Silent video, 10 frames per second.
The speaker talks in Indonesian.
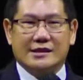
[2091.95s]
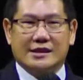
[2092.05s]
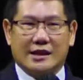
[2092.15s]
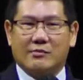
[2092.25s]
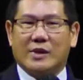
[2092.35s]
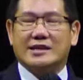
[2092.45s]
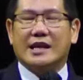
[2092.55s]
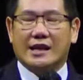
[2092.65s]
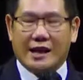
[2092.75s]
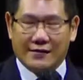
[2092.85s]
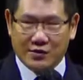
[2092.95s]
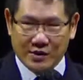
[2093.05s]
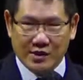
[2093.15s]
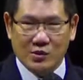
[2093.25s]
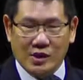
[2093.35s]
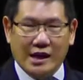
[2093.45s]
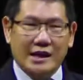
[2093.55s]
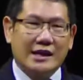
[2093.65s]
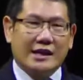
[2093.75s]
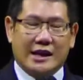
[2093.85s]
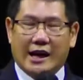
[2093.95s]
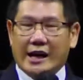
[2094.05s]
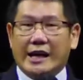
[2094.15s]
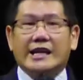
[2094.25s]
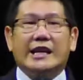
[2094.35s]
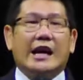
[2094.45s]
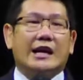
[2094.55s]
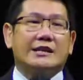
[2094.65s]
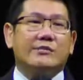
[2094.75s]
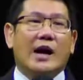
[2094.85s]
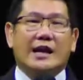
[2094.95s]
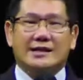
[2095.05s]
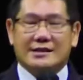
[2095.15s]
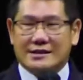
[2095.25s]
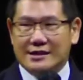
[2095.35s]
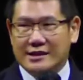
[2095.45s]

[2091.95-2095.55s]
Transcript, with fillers: ya Pasti ada nafsunya juga. Nah ini yang akan dibalas.